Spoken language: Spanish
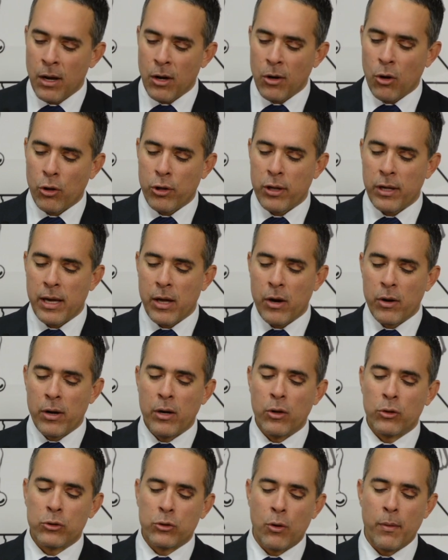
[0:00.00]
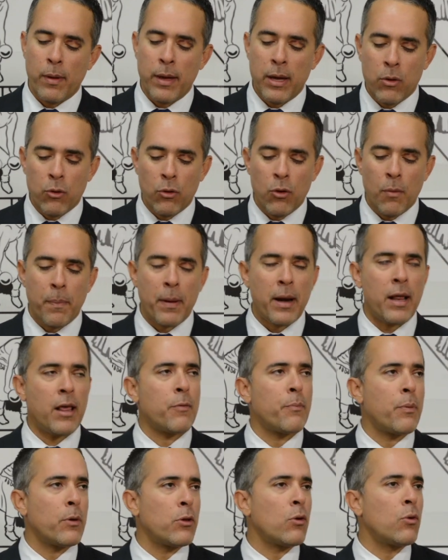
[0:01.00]
lo siguieron en otro vehículo para
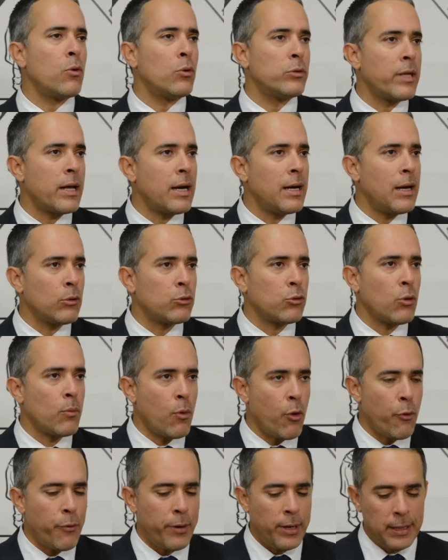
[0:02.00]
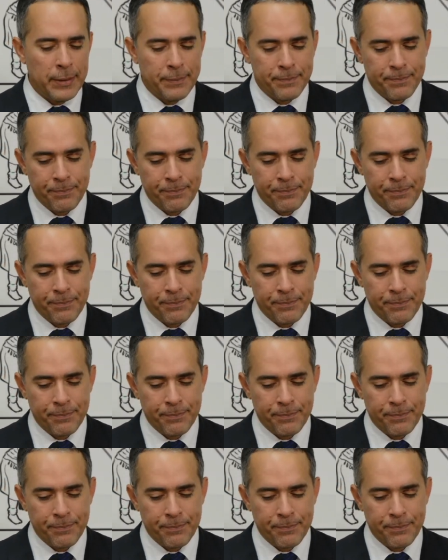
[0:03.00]
después ocultar el automóvil.